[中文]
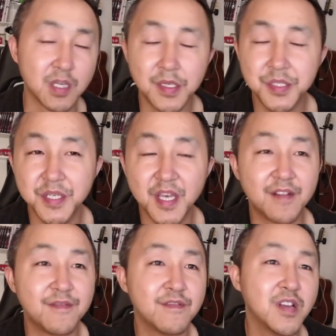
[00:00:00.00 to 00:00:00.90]
什么斯
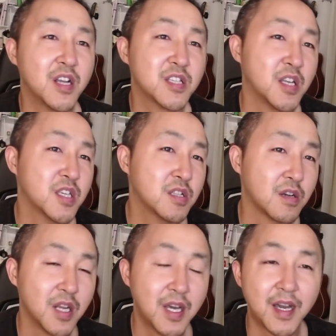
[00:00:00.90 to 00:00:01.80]
坦福啦、常青
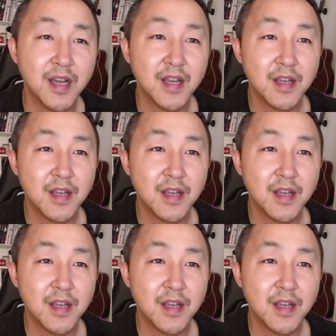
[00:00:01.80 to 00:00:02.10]
藤啦、